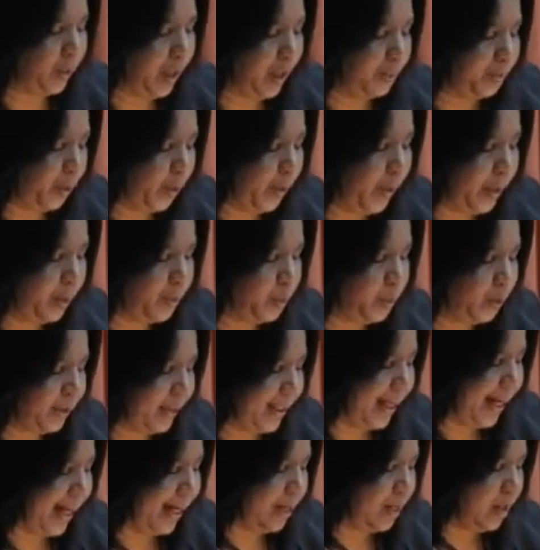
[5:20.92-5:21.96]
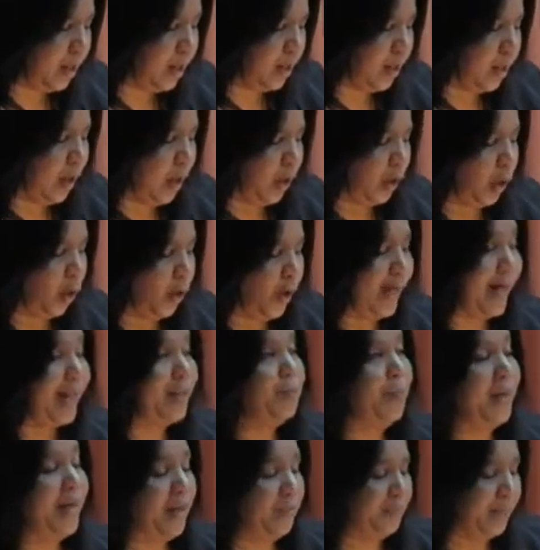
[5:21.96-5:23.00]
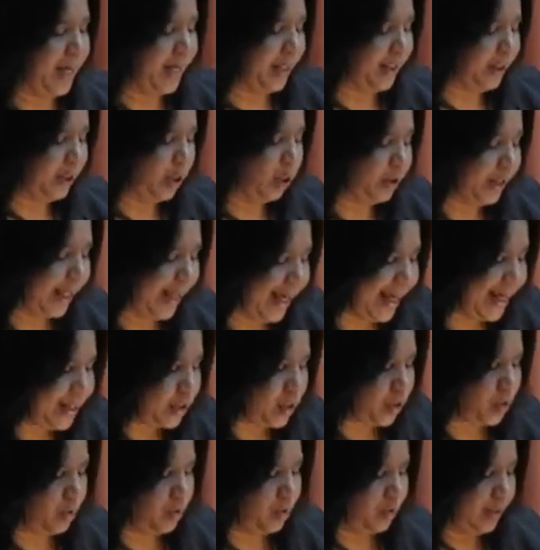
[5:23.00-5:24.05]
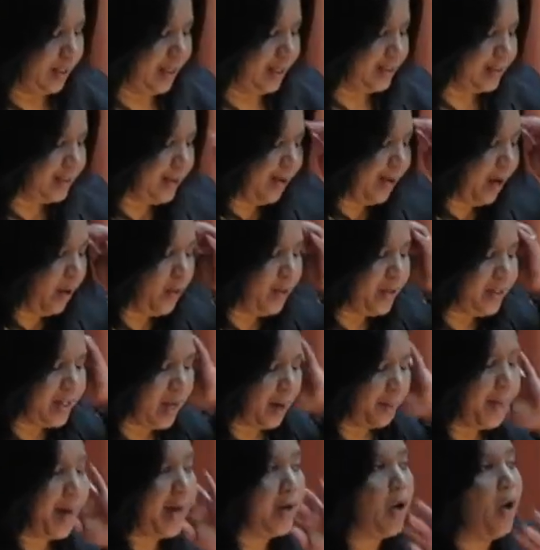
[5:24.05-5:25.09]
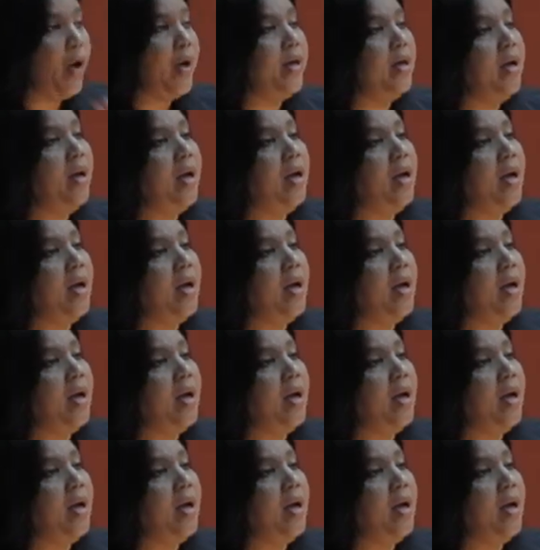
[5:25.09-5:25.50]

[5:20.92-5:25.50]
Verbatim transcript: del poder mundial con el advenimiento de eso que se ha dado en llamar hoy